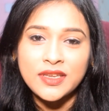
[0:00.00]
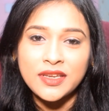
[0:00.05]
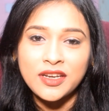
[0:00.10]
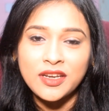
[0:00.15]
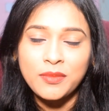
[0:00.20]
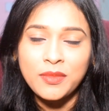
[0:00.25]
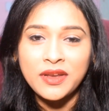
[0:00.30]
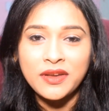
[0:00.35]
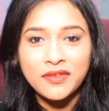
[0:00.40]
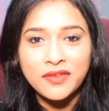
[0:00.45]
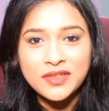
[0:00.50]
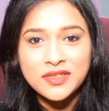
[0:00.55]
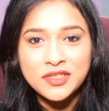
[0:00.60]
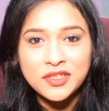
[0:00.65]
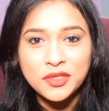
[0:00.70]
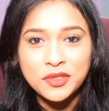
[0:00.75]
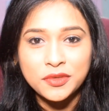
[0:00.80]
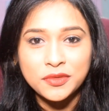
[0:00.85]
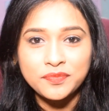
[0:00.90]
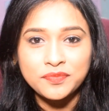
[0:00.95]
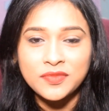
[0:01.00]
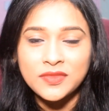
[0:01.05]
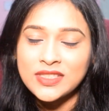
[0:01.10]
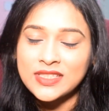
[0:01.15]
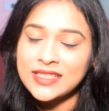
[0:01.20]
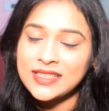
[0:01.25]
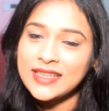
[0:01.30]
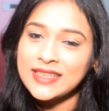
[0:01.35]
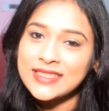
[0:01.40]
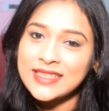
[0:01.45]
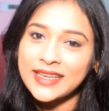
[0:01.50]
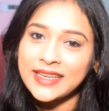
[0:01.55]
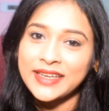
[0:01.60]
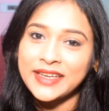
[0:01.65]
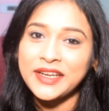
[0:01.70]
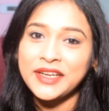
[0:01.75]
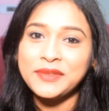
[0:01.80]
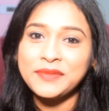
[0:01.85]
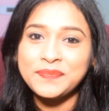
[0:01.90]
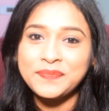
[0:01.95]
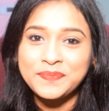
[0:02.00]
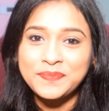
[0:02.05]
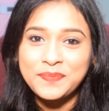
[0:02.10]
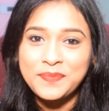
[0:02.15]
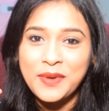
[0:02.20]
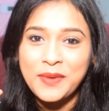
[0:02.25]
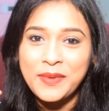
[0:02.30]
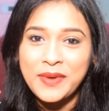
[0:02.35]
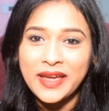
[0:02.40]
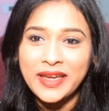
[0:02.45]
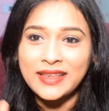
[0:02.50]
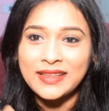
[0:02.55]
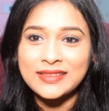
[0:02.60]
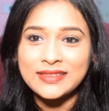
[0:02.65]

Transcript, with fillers: करने में इंटरेस्टेड हो टिल टेक केयर बाय बाय